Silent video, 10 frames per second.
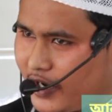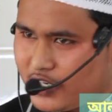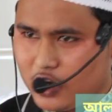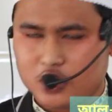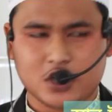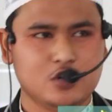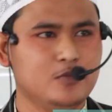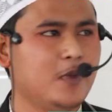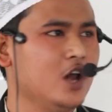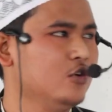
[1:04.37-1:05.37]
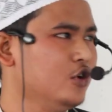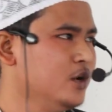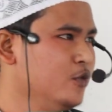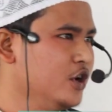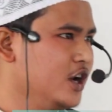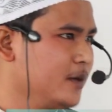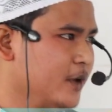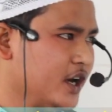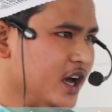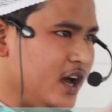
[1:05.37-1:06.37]
একটা কথা খুব ভালো করে মনে
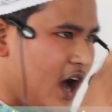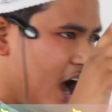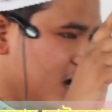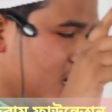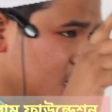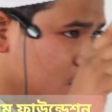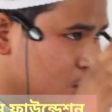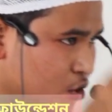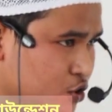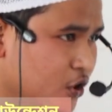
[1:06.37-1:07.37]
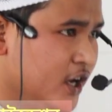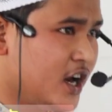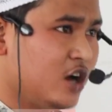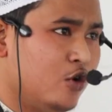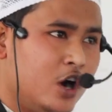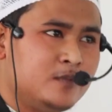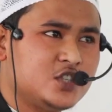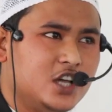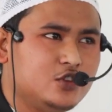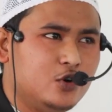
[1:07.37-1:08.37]
রাখবেন আগের হুজুরেরা কম
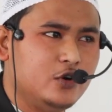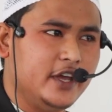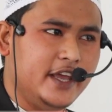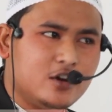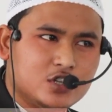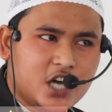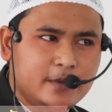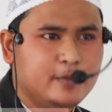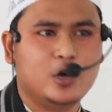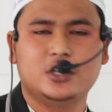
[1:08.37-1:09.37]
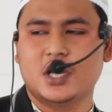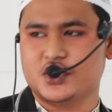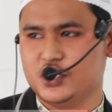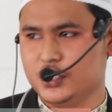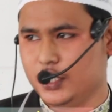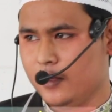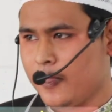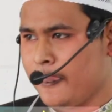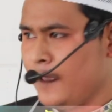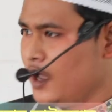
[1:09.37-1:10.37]
জানতো এ কথা আমি বলতে আসিনি
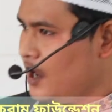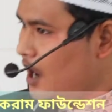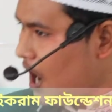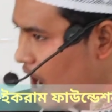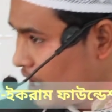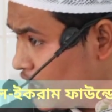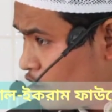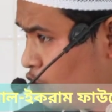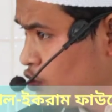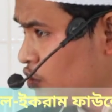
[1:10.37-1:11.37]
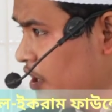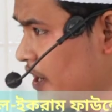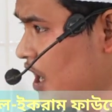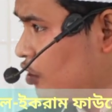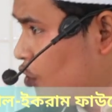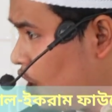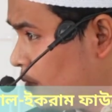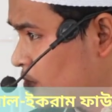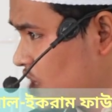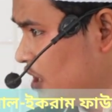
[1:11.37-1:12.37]
আগের হুজুরেরা
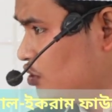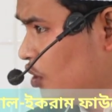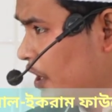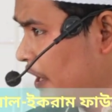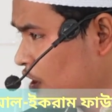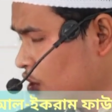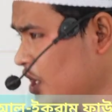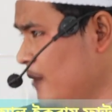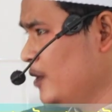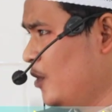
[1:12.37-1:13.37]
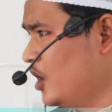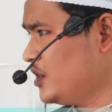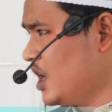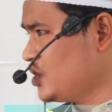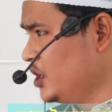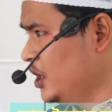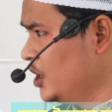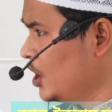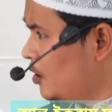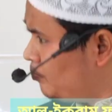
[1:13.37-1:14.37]
কম জানতো এ কথা আমি বলতে আসিনি
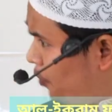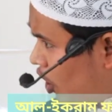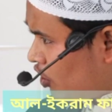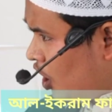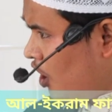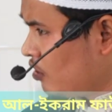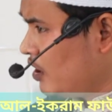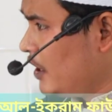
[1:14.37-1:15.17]
বরং